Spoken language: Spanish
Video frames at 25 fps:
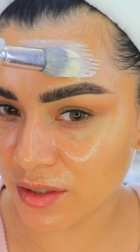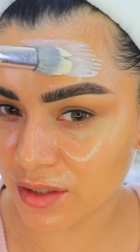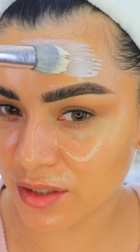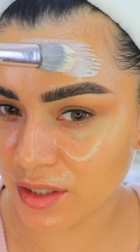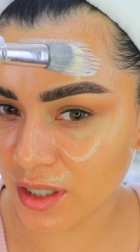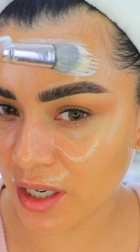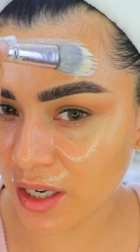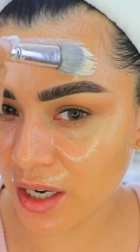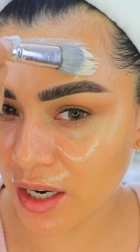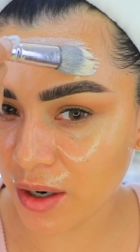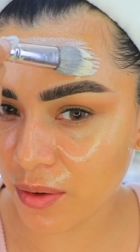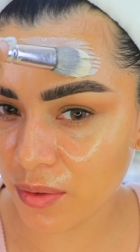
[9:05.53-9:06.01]

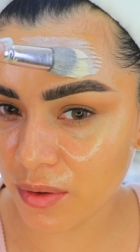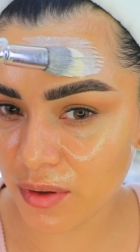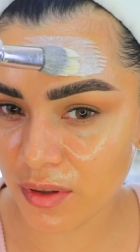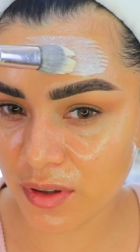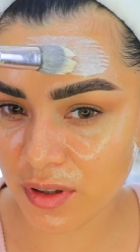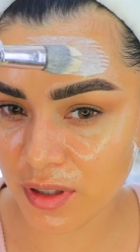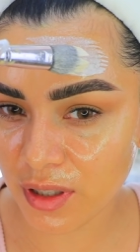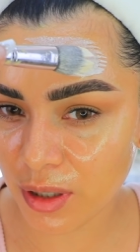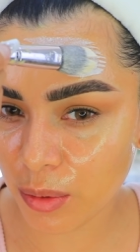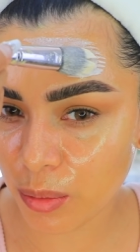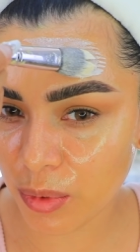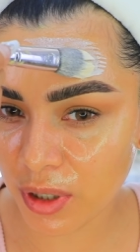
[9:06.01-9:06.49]
Ya la
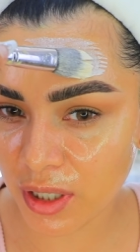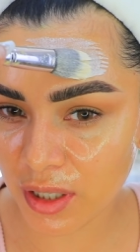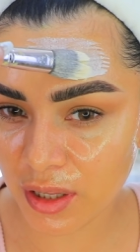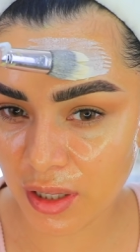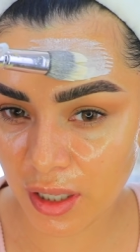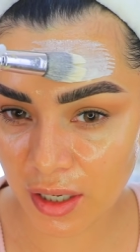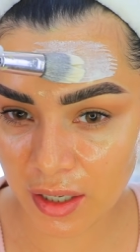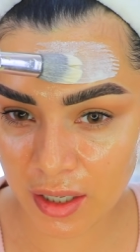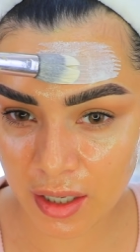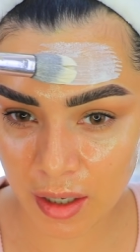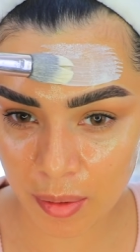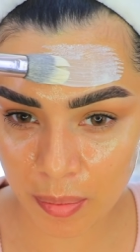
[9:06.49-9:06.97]

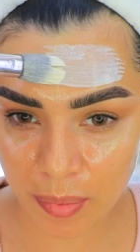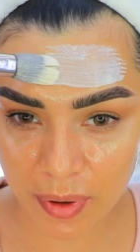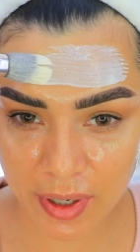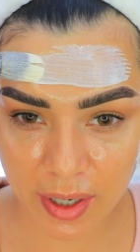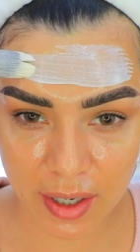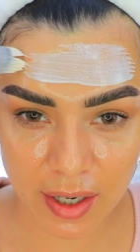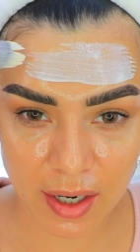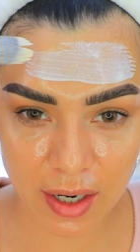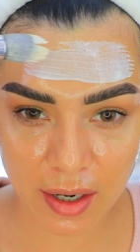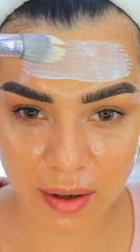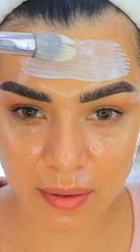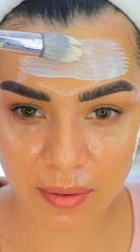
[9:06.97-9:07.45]
ultimita, ya
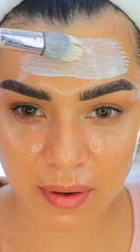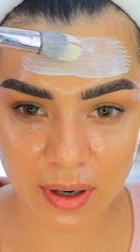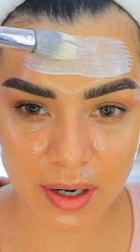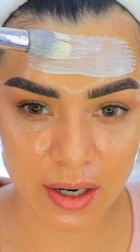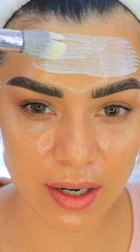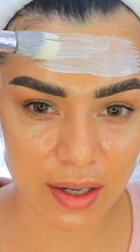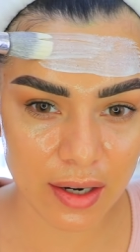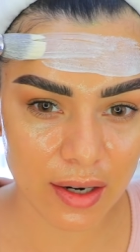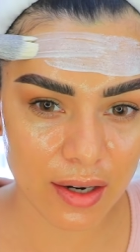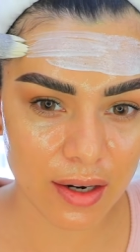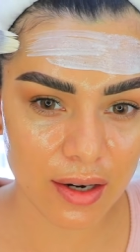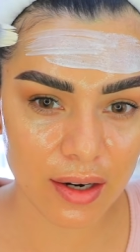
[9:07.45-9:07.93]
para
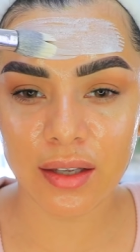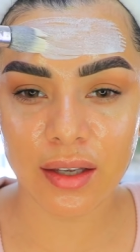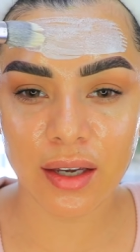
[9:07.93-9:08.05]
acabar.